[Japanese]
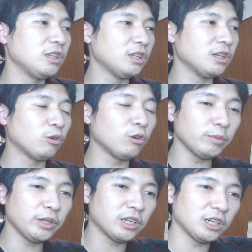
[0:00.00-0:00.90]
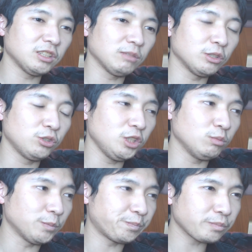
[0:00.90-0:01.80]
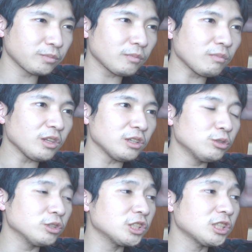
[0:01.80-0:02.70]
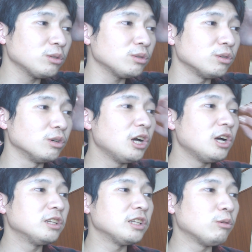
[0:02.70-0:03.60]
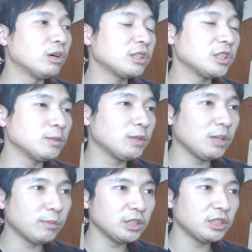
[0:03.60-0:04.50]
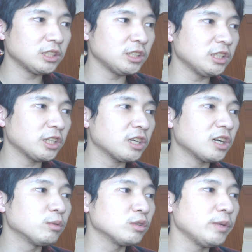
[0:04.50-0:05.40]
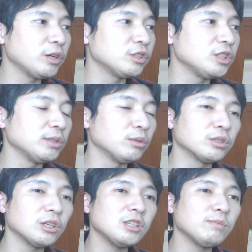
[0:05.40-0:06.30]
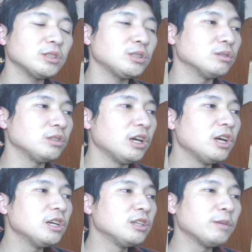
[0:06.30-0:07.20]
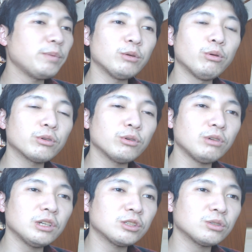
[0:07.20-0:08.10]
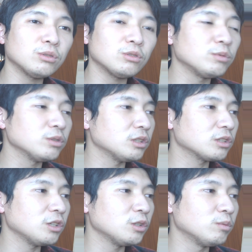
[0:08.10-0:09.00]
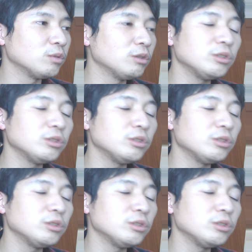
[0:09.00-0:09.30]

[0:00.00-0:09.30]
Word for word: でただ神戸に関してはまあ順位も正直下の方で終わってしまいましたし、で結果が求められるチームでございますので、やっぱり補強は必要と思うんですけれどもね。